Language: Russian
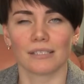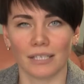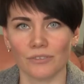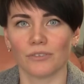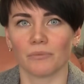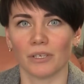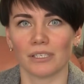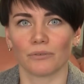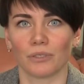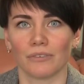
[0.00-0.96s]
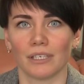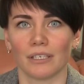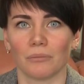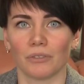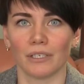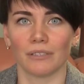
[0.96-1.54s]
Здравствуйте, меня зовут Евгения
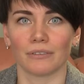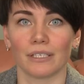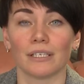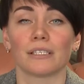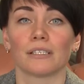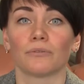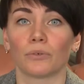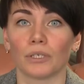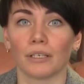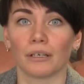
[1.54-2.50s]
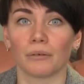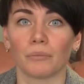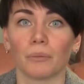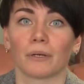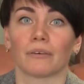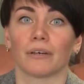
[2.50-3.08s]
Медведева, и сегодня мы
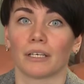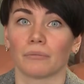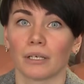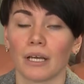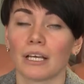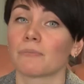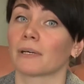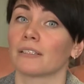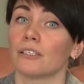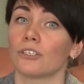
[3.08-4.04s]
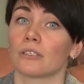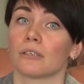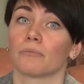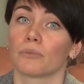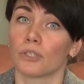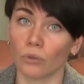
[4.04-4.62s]
поговорим с
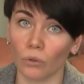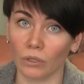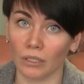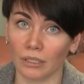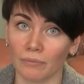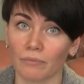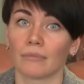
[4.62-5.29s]
практическим психологом,